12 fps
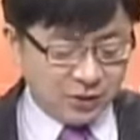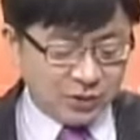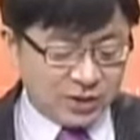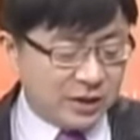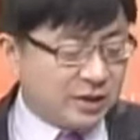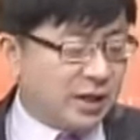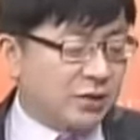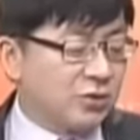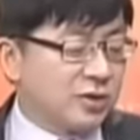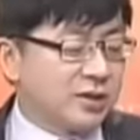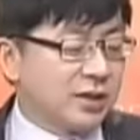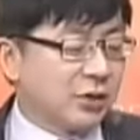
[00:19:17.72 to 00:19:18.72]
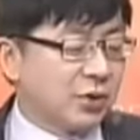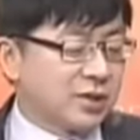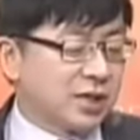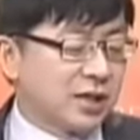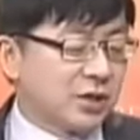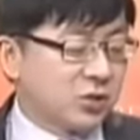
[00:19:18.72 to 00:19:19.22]
这个我简单讲一句实在话，
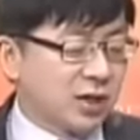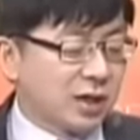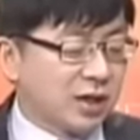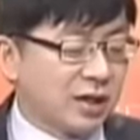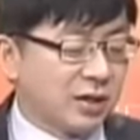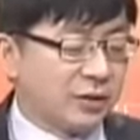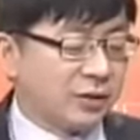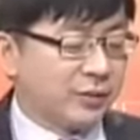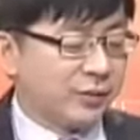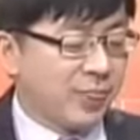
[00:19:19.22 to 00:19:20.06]
涨停算刚好，